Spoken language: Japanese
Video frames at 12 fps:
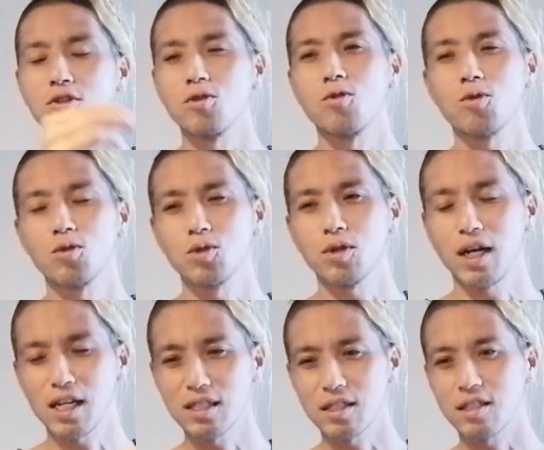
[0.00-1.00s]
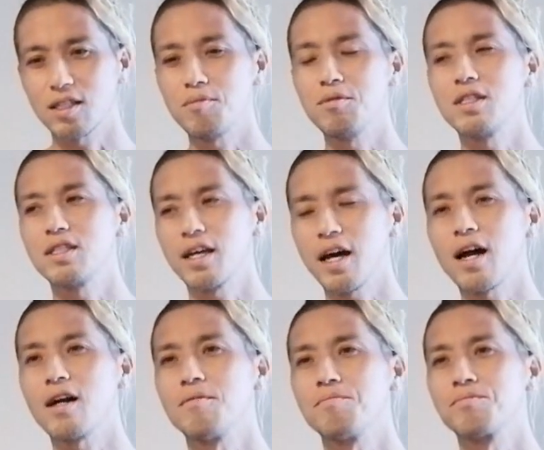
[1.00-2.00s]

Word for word: そのことをやってみて、